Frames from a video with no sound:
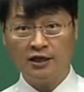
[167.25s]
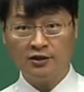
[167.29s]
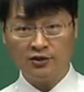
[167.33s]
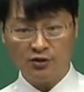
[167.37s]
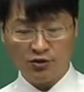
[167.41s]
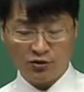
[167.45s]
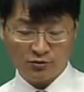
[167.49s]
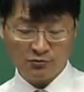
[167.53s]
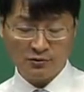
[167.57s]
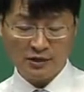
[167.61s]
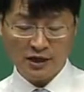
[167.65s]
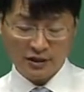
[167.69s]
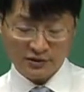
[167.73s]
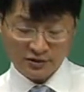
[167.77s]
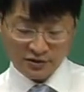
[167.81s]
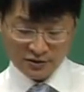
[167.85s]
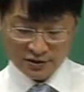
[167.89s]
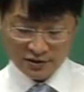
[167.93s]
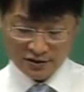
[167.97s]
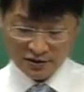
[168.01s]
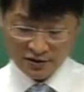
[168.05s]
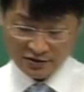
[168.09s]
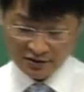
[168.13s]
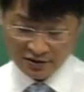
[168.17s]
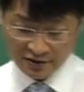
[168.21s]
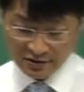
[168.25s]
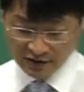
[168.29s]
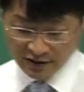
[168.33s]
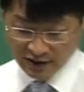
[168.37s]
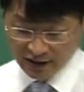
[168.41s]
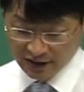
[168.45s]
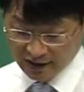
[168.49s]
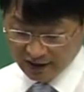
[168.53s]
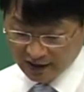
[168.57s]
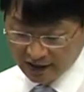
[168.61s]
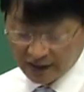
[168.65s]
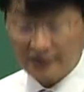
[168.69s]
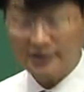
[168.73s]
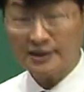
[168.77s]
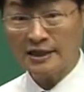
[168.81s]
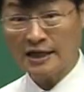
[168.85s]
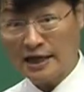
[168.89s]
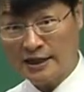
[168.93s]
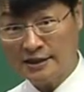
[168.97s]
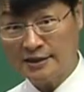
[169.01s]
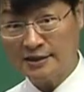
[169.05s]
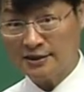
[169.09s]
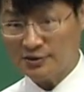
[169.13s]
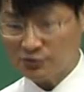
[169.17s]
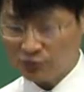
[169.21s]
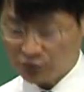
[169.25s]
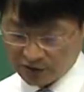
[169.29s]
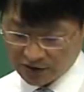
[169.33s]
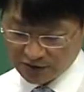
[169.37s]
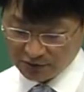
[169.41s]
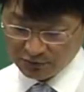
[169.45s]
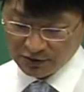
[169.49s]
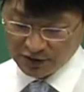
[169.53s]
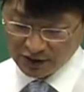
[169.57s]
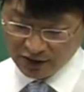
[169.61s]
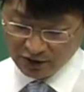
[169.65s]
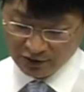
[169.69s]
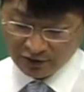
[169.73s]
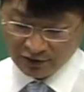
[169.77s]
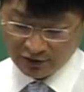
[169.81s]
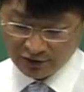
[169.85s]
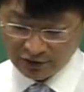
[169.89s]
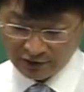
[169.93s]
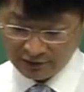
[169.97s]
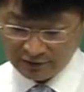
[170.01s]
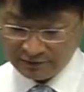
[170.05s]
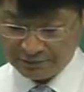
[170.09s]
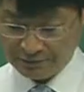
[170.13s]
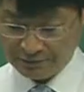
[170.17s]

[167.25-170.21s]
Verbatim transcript: 여러분 합격시켜 드릴 테니까 잘 짜쳐보시면 돼요.